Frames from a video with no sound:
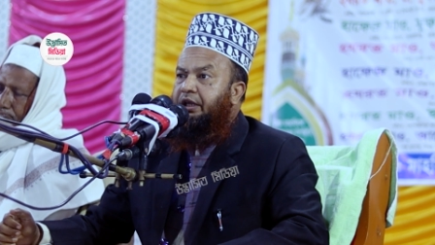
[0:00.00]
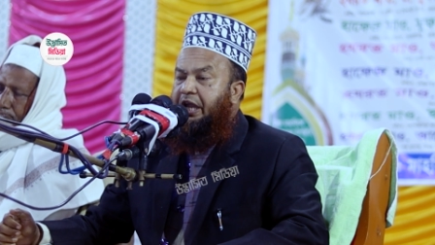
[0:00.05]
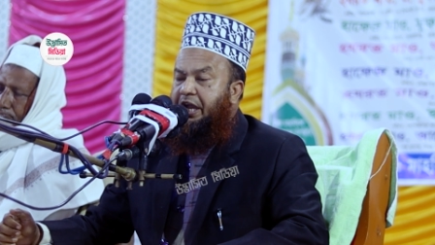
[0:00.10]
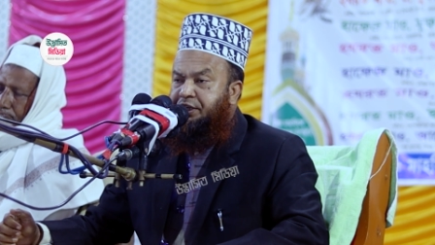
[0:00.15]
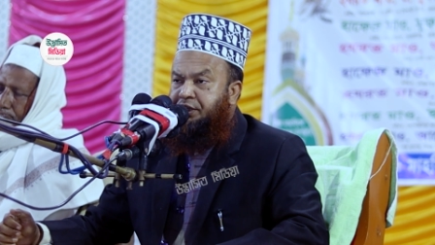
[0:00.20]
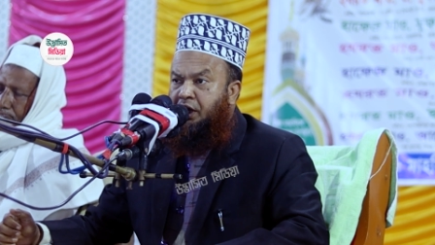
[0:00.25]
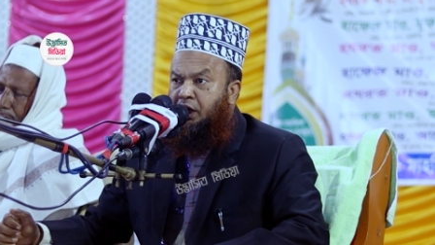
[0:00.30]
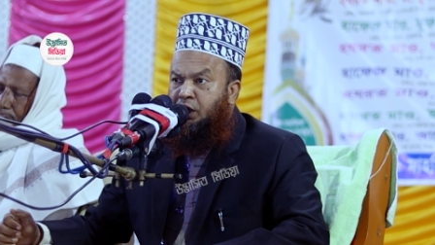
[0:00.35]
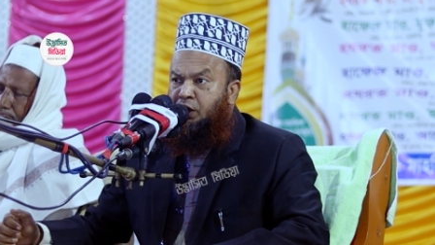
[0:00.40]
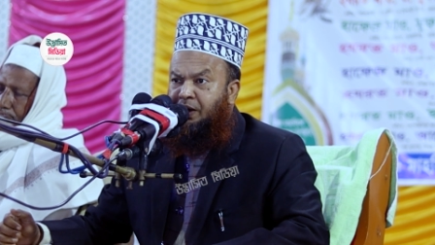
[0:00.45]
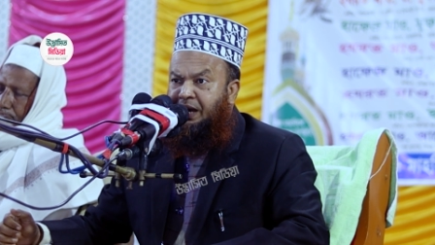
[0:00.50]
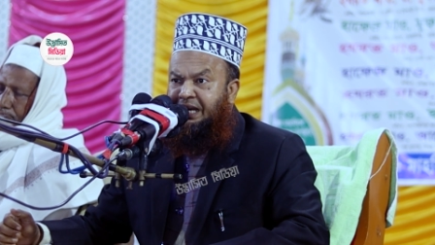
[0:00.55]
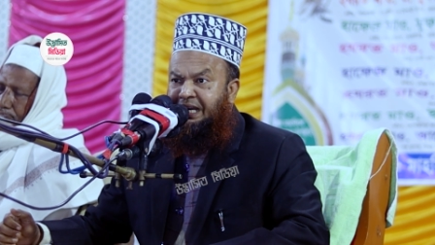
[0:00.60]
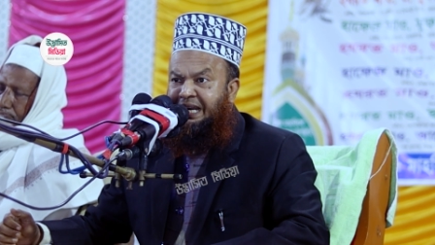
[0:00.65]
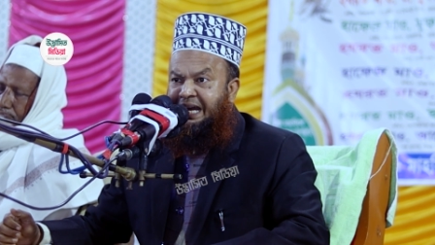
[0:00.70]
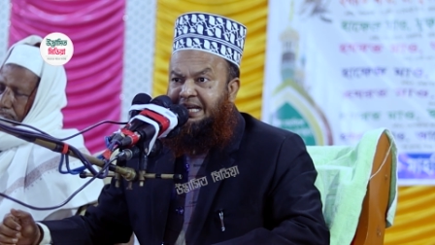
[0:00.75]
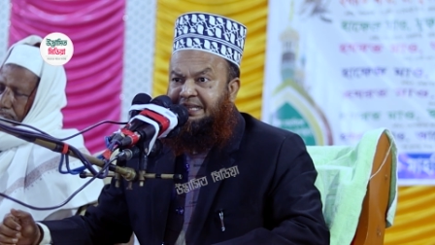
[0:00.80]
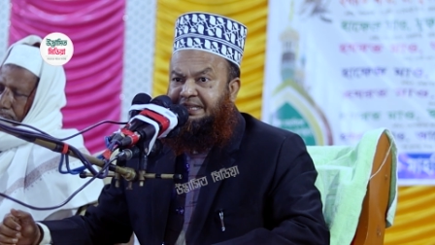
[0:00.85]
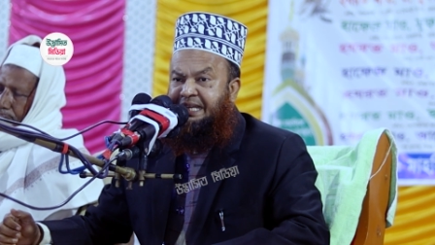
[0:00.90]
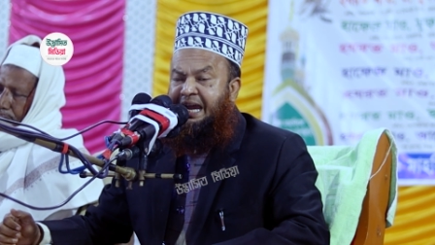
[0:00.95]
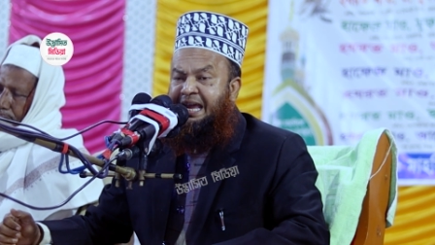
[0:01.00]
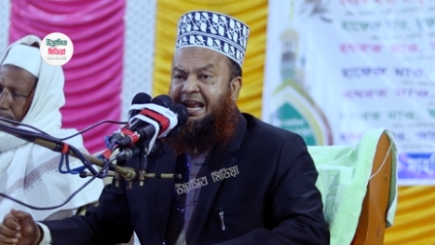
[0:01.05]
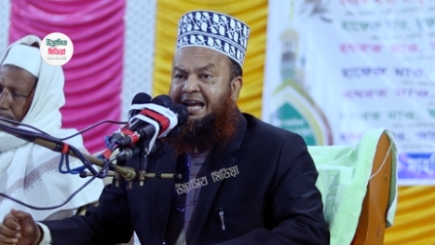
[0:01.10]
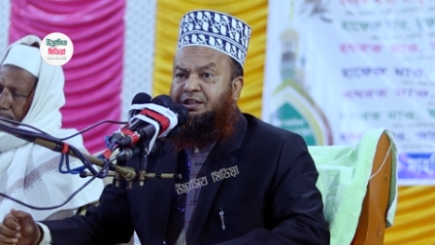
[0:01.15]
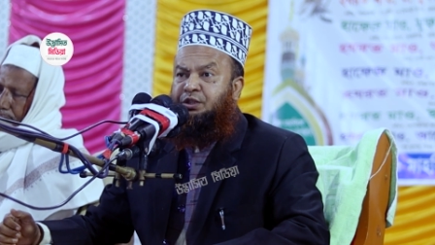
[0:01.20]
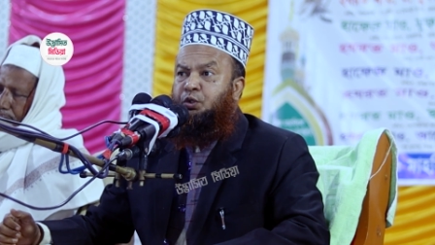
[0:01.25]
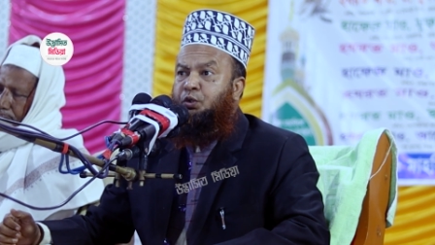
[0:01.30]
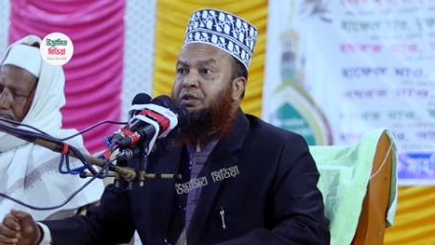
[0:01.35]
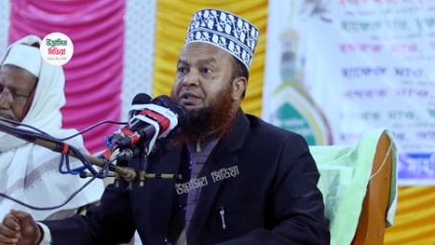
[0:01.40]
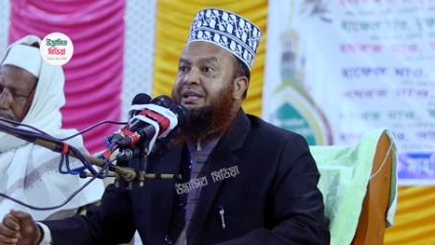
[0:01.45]
এজন্য আল্লাহ তারা
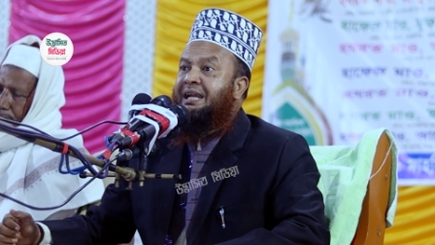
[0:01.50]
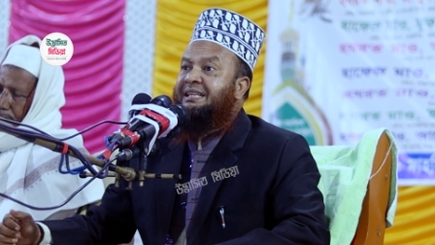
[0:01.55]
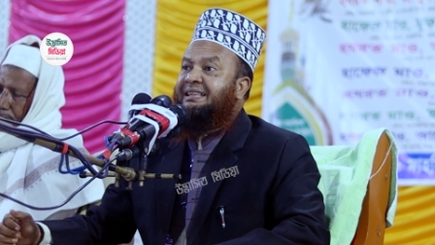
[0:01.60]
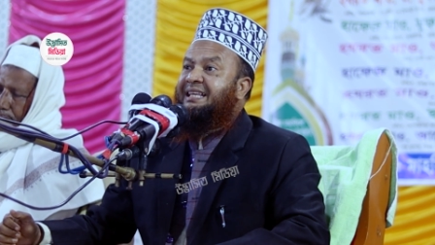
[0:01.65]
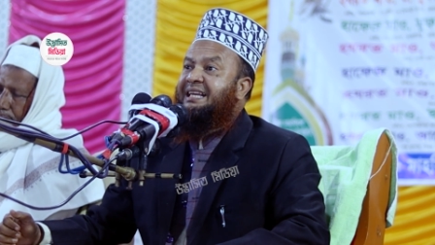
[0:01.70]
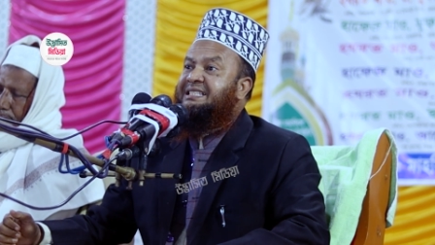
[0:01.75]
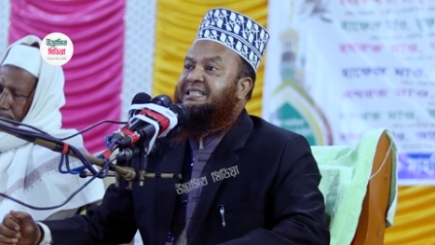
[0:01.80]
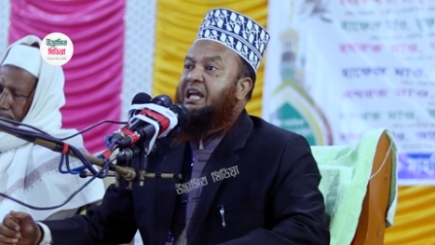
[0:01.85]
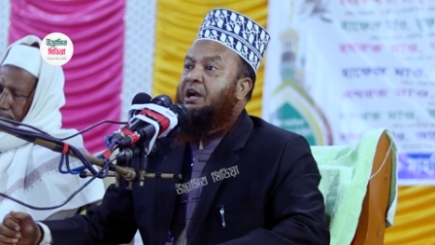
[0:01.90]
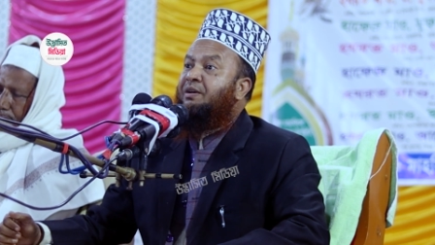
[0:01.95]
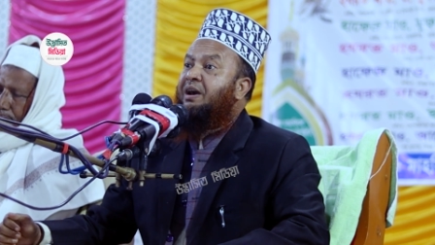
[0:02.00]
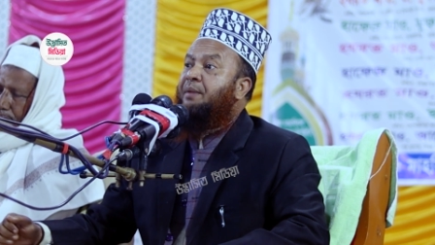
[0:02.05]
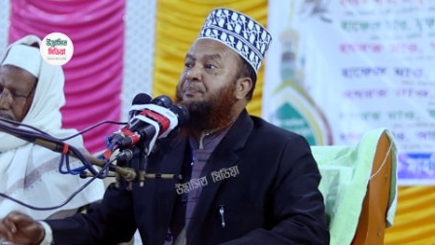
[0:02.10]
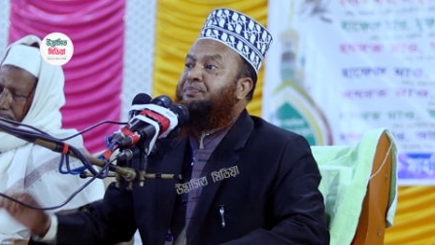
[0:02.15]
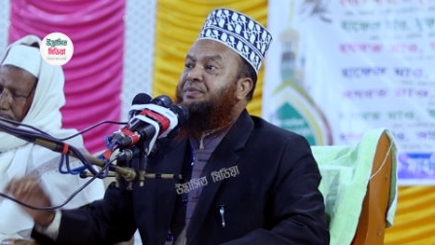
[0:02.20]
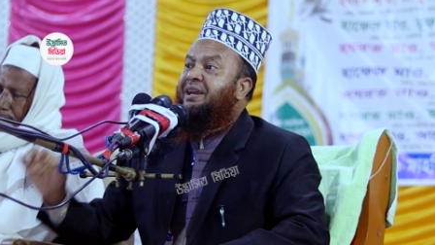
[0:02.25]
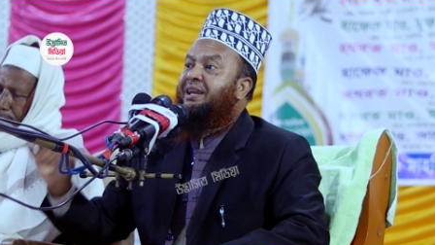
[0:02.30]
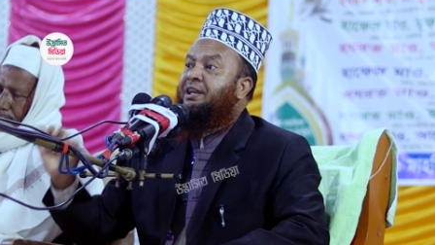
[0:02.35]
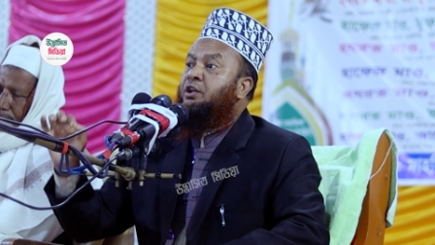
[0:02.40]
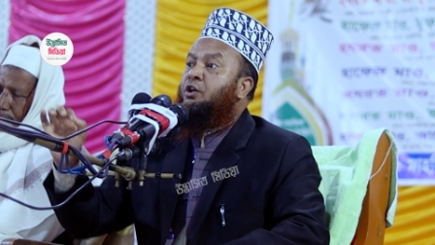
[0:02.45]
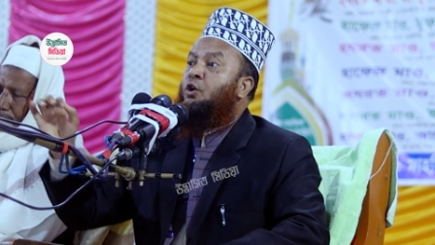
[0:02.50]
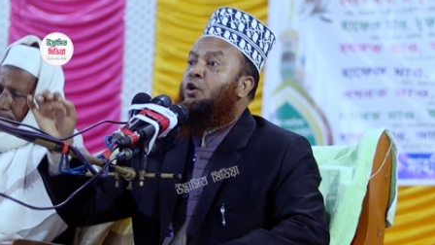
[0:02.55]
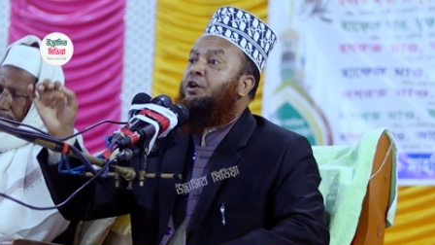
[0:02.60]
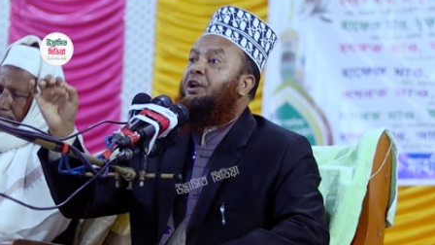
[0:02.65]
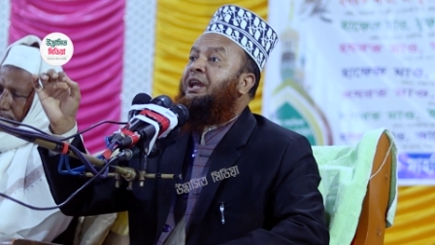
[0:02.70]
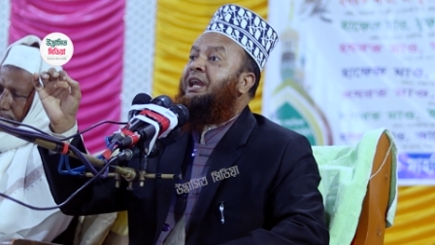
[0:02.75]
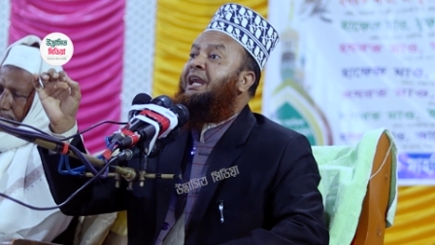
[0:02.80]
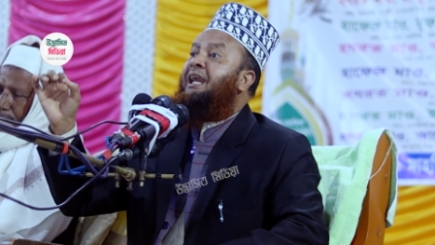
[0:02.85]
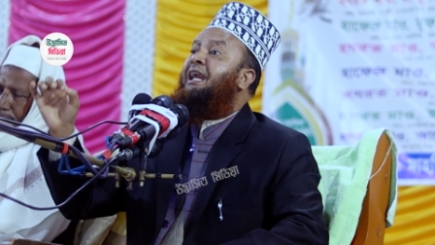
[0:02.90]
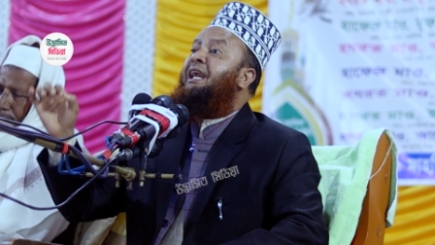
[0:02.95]
দুনিয়াতে সবাব দেন
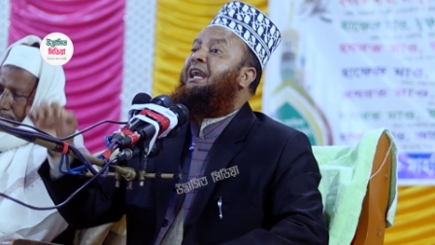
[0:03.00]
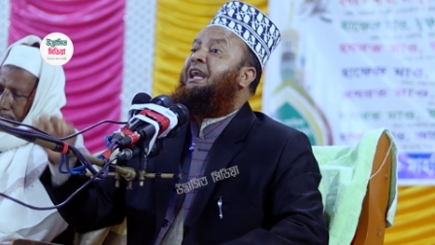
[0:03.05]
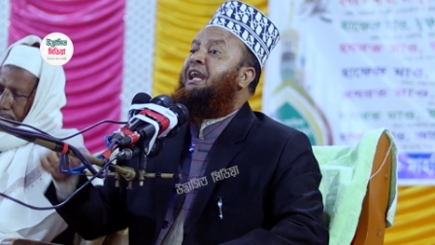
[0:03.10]
গনে